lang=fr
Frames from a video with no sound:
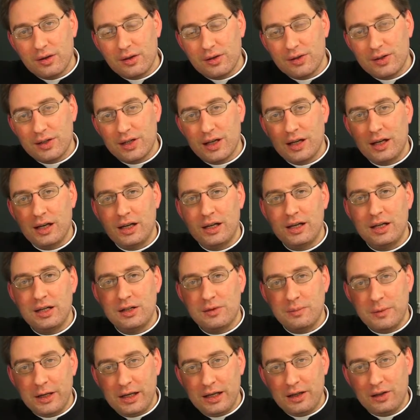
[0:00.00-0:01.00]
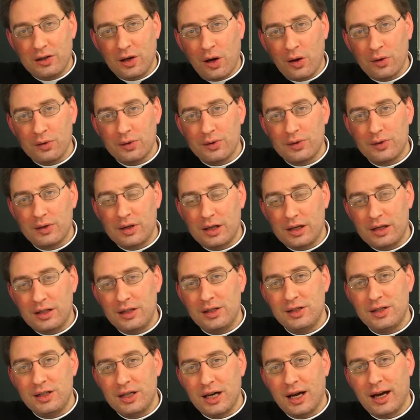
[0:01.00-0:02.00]
c'est l'Église militante, c'est
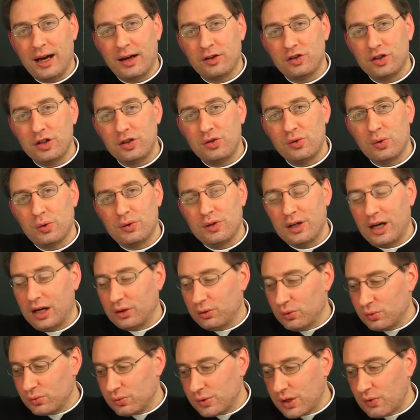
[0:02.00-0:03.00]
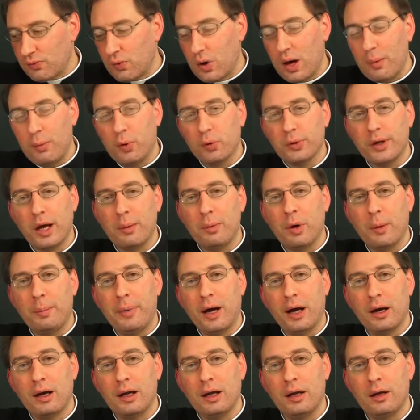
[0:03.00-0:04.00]
l'Église hiérarchie sur terre dont nous avons abondamment
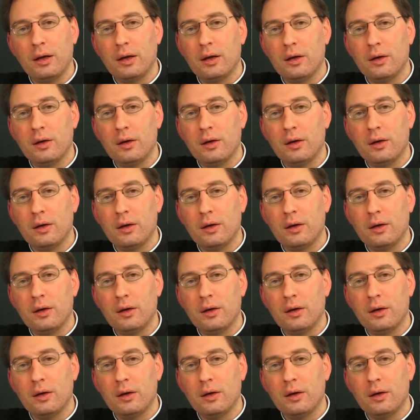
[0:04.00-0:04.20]
parlé.